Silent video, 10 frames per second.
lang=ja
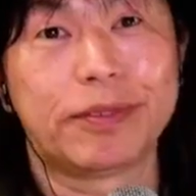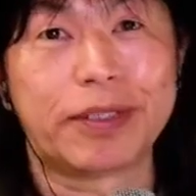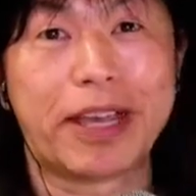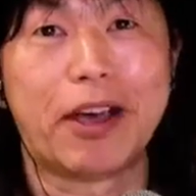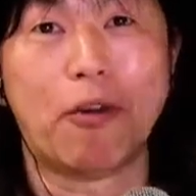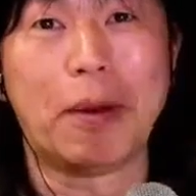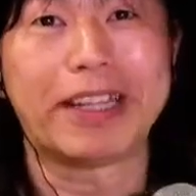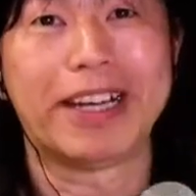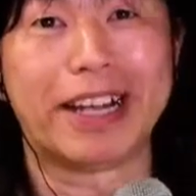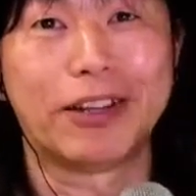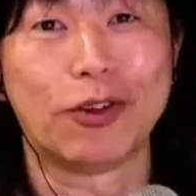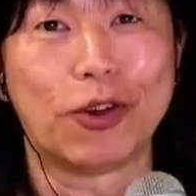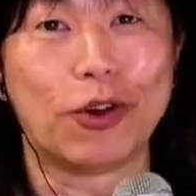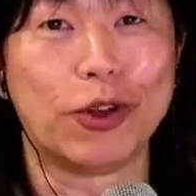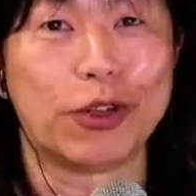県をまたいだらどう
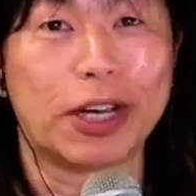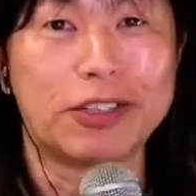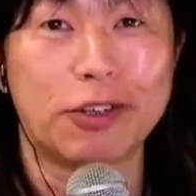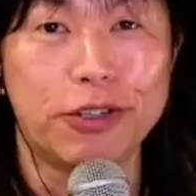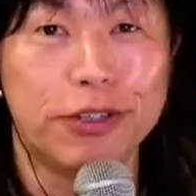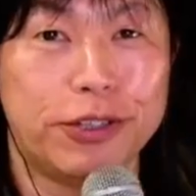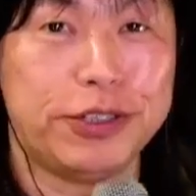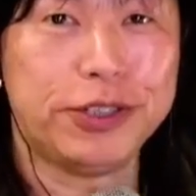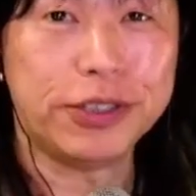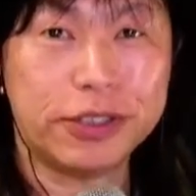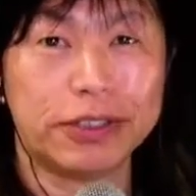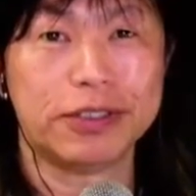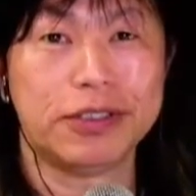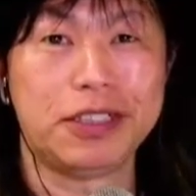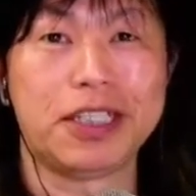のこうのとかそういう
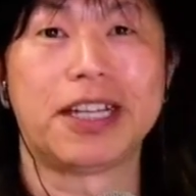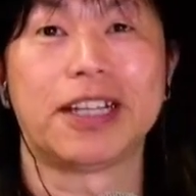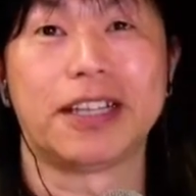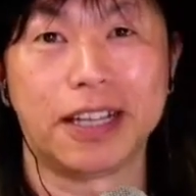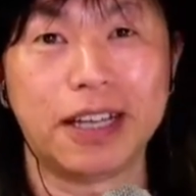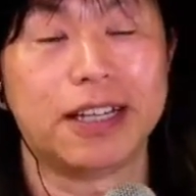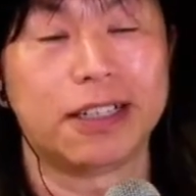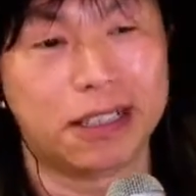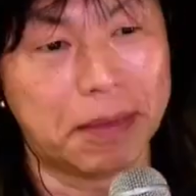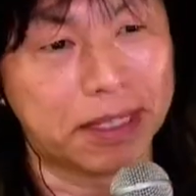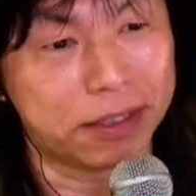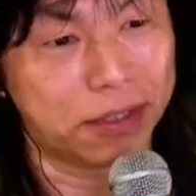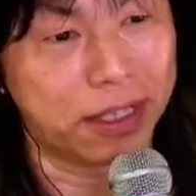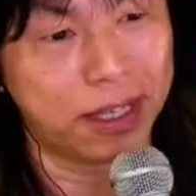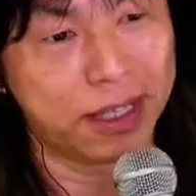時期やったんでねでまあそ
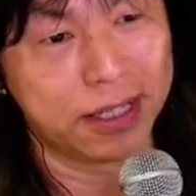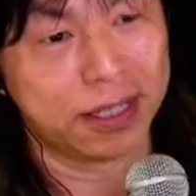れで、